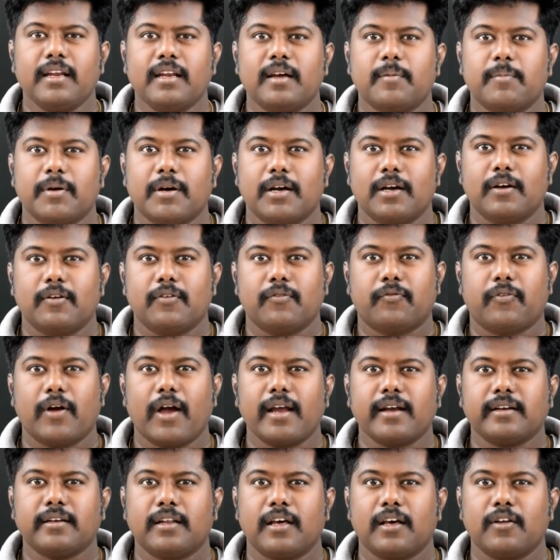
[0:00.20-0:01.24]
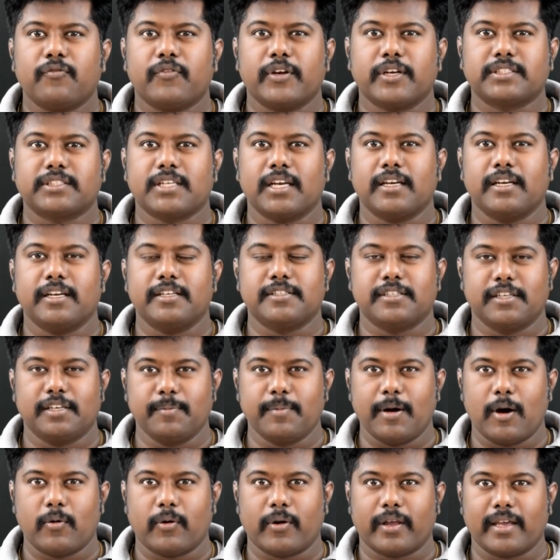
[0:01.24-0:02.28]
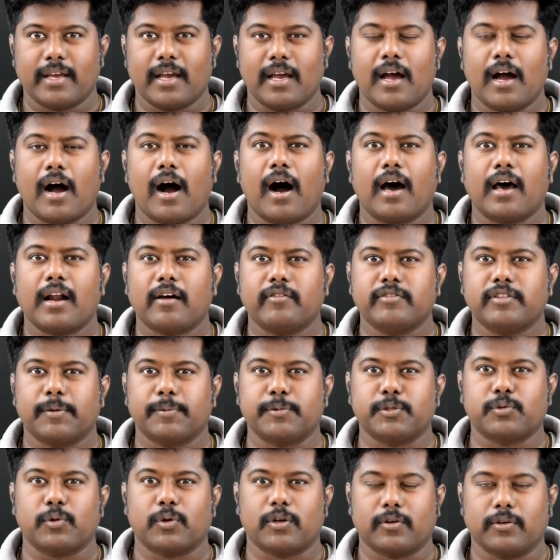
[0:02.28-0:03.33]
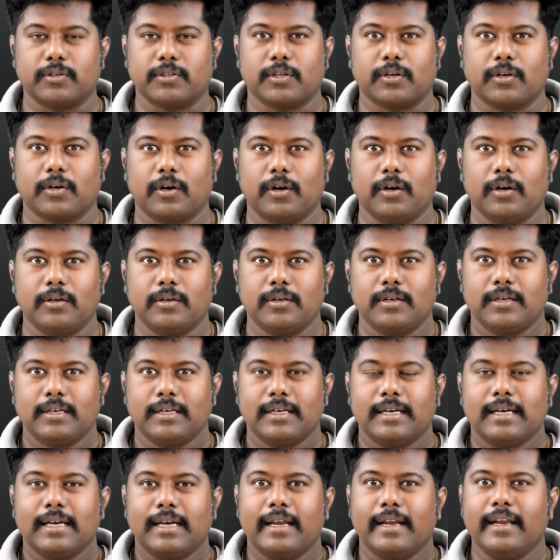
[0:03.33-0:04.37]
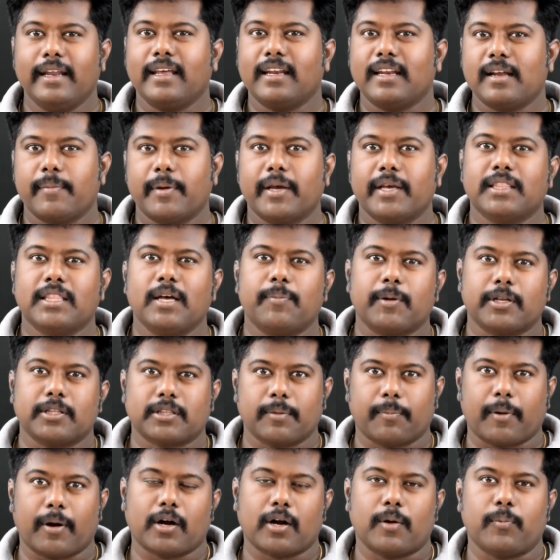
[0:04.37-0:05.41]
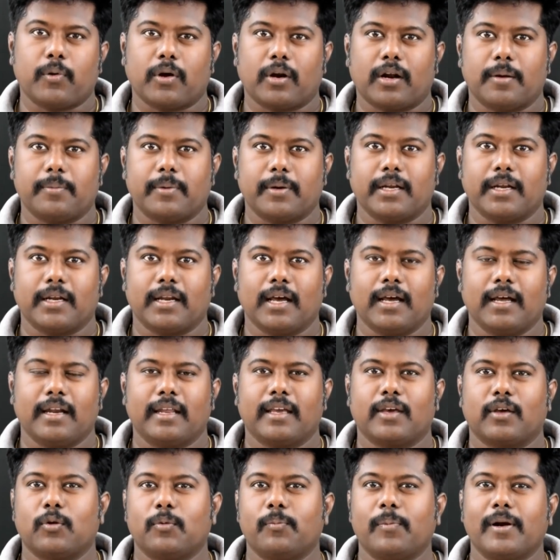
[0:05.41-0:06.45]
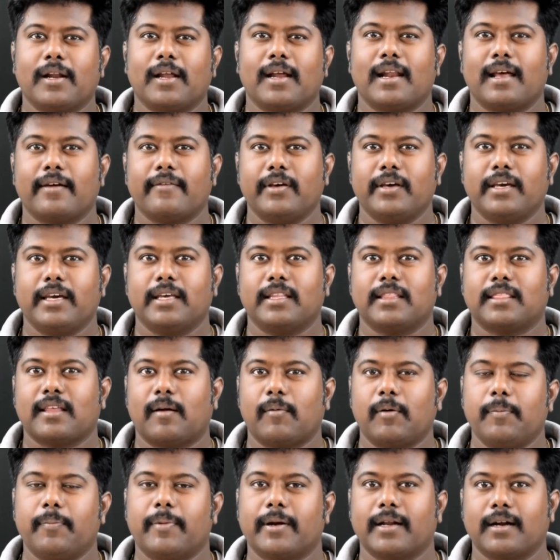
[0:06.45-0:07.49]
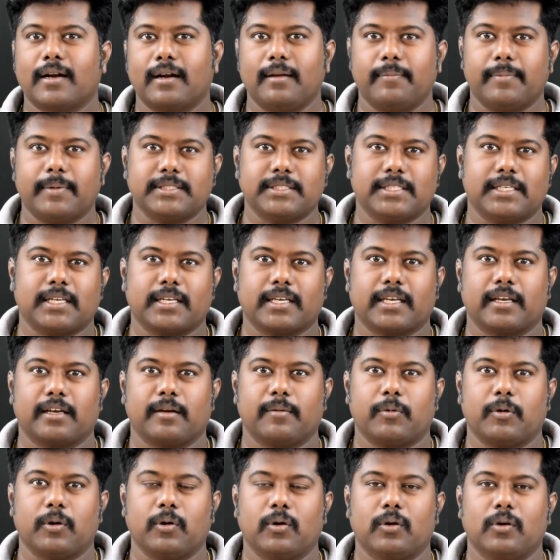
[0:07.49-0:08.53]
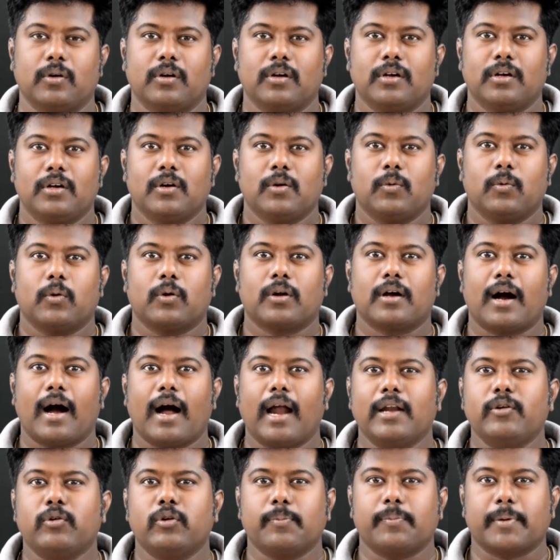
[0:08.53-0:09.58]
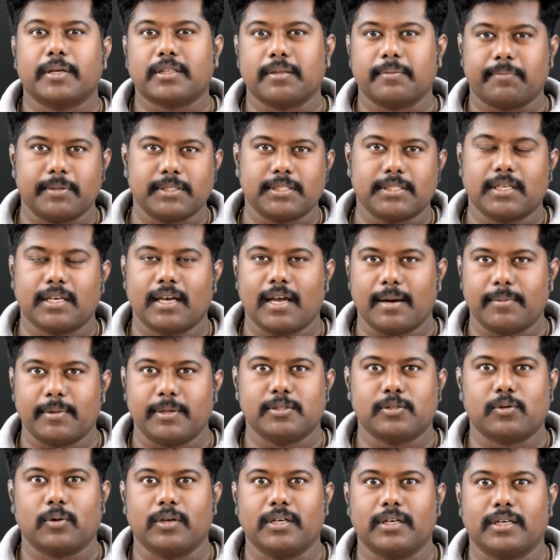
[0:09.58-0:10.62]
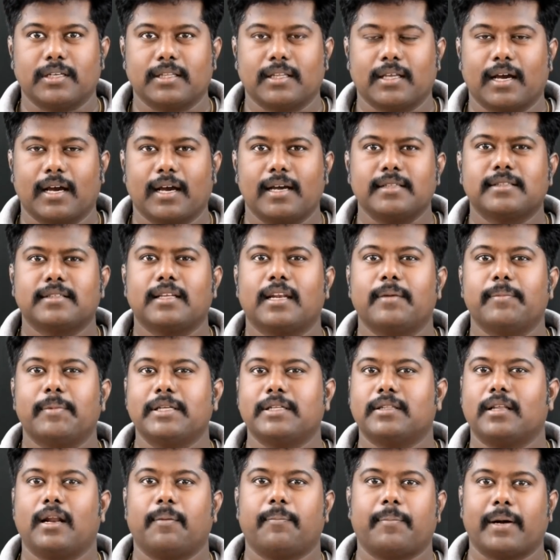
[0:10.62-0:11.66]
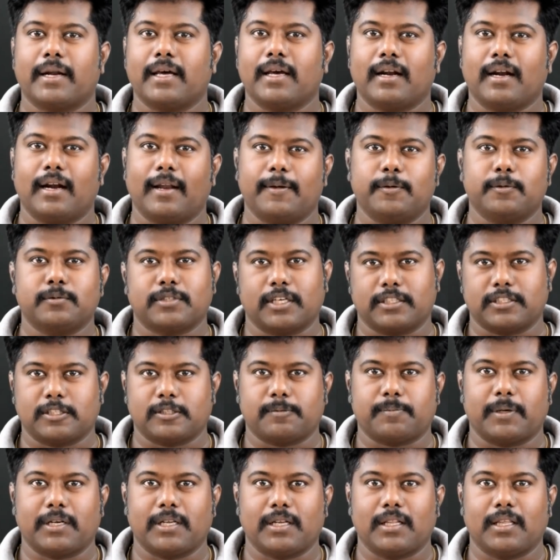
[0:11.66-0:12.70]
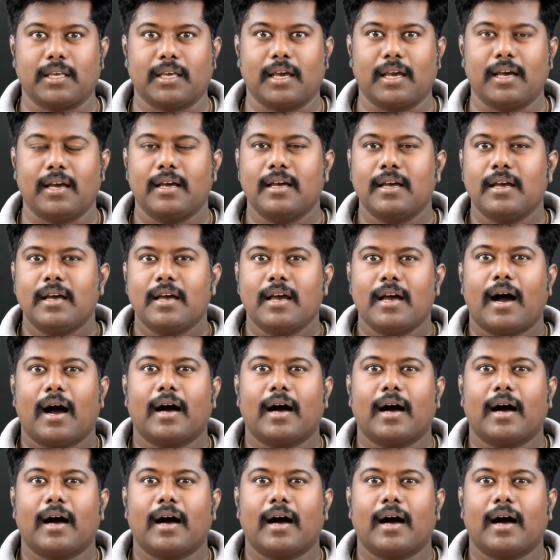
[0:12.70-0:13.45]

இன்றைக்கி நம்ம ஃபேக்ட் ஆஃப் ஃபிக்ஷன் இன் சினிமாவுடைய ஆறாவது எபிசோடுக்கு வந்திருக்கோம் இன்றைக்கி நம்ம எந்த படத்தை பார்க்க போகிறோம் அப்படின்னா நீங்கள் ரொம்ப நாளாகவே தமிழ் படங்களே பேசிகிட்டு இருக்கீங்க ப்ரோ ஒரு ஹாலிவுட் படத்தை பேசுங்க அப்படின்னு சொல்லிட்டு இருந்தாங்க சில பேர் சில படங்களையும் சஜஸ்ட் பண்ணியிருந்தீங்க